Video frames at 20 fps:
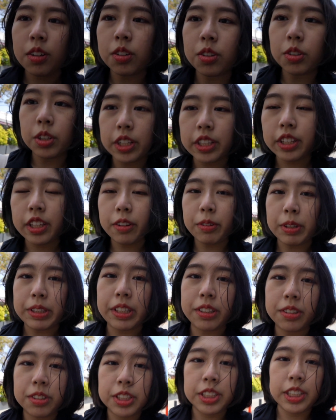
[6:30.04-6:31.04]
これで
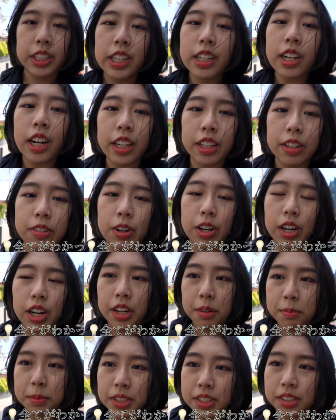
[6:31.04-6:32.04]
私かりん分か
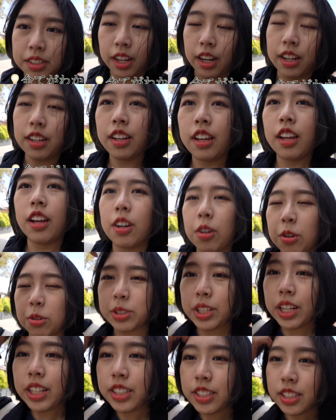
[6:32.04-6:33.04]
りました
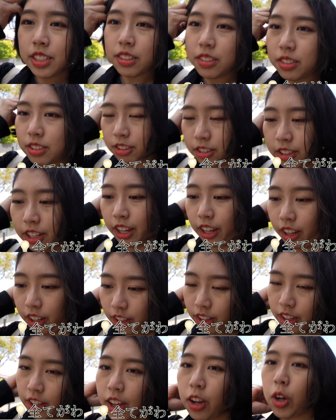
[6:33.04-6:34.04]
ロサンゼルスで
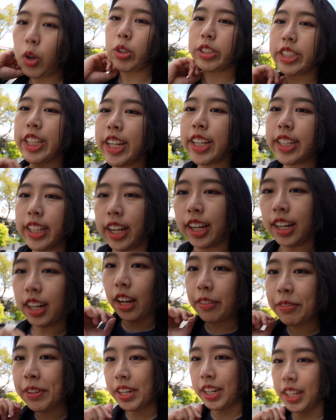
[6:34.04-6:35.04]
おしゃれな
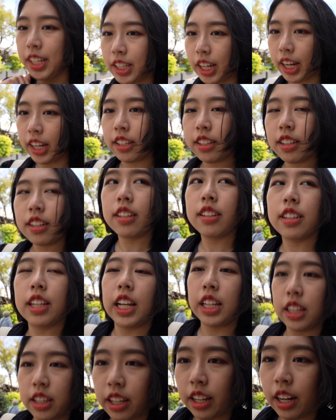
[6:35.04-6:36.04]
カフェに行きたいって
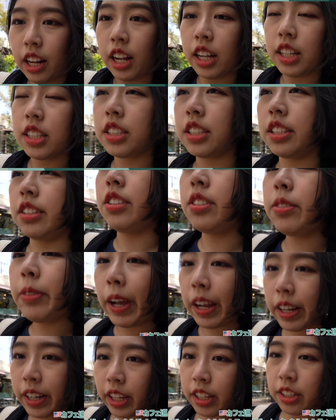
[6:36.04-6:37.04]
なったら
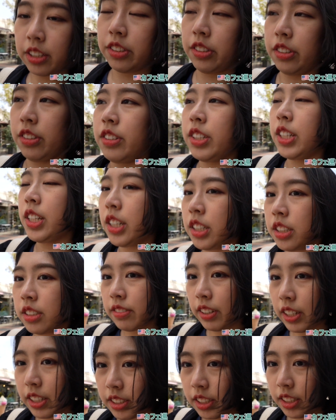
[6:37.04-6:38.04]
シルバーレイク
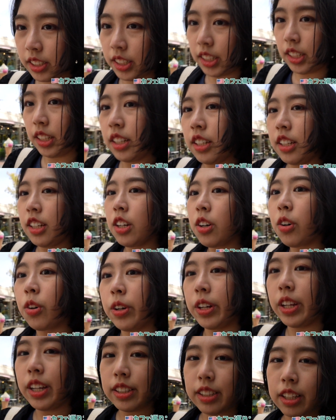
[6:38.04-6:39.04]
カルバーシティ
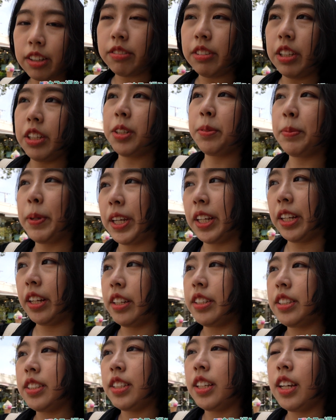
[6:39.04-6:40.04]
コリアタウンに行くべき
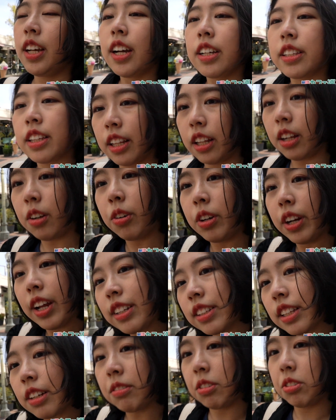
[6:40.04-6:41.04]
ですただ
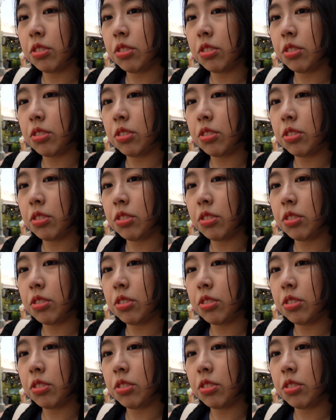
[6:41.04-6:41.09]
コリアタウ